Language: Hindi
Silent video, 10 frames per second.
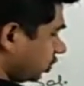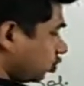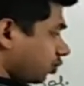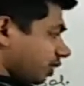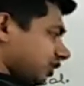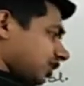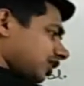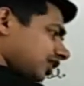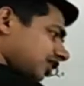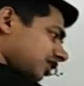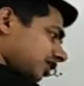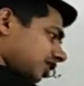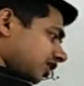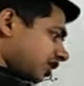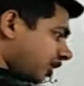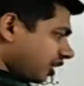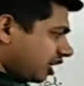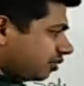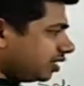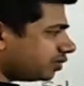u पता है a
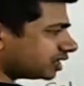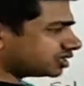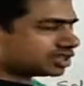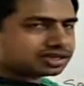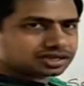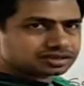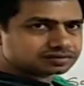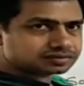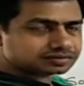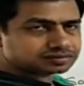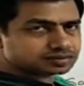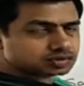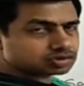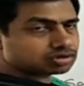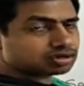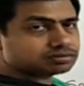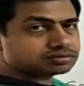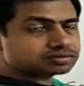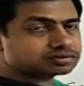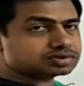भी पता चल गया तो हम
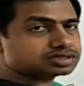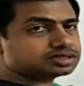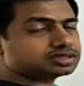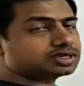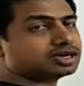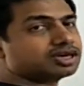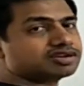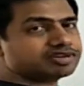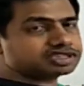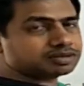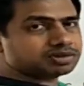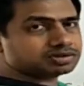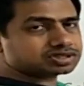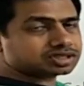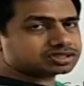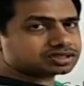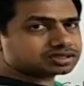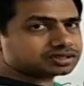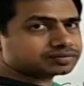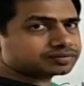थर्ड इक्वेशन भी यूज कर
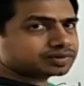सकते हैं